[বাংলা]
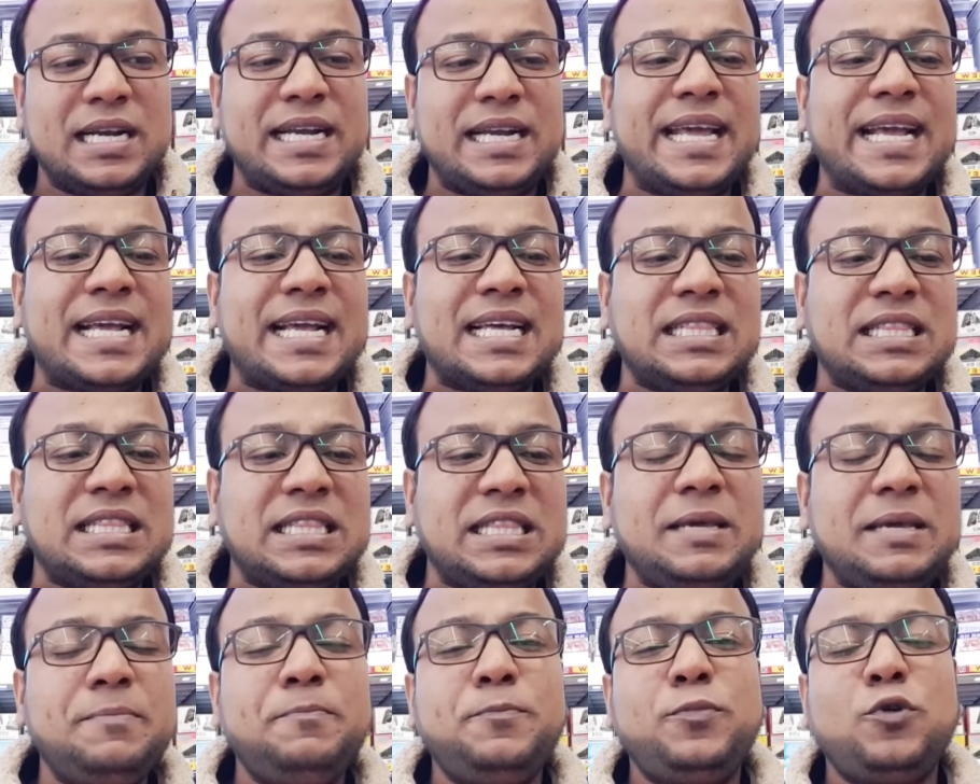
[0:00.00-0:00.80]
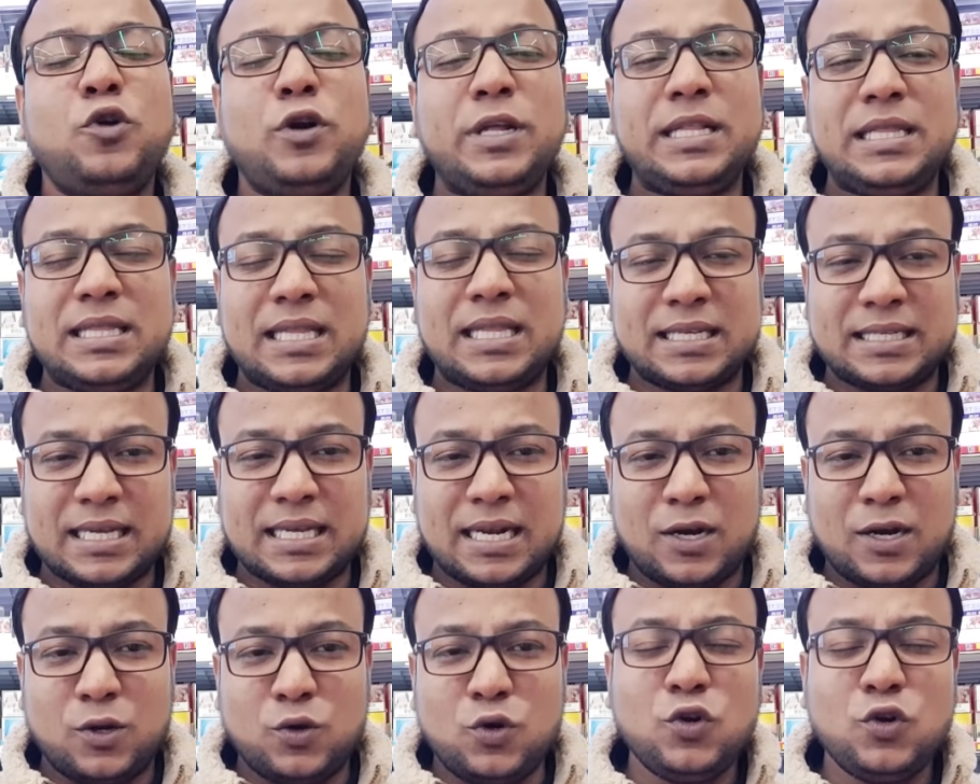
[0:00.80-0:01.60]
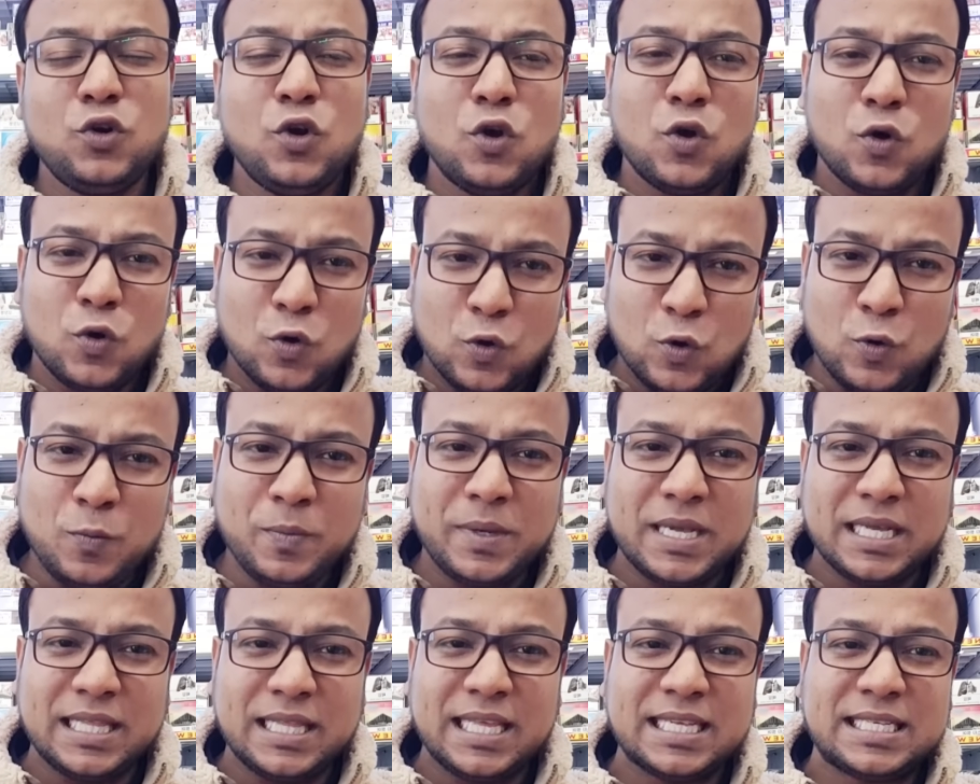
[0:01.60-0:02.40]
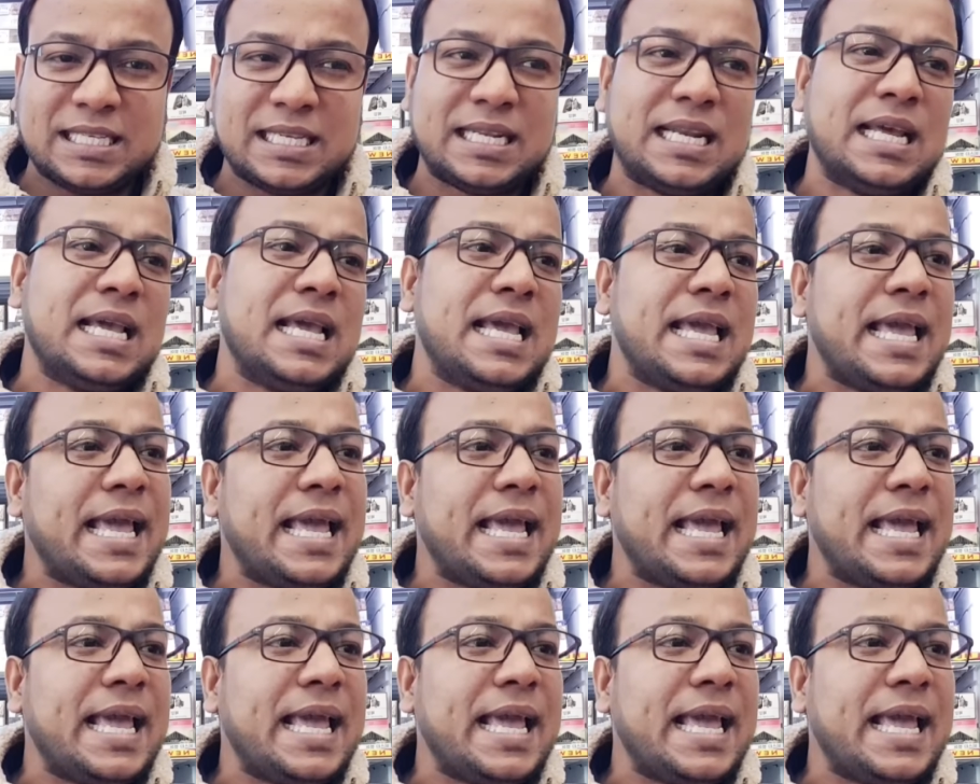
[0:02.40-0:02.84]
ডেকে তীব্র নিন্দা জানানোর হুমকি দিয়েছেন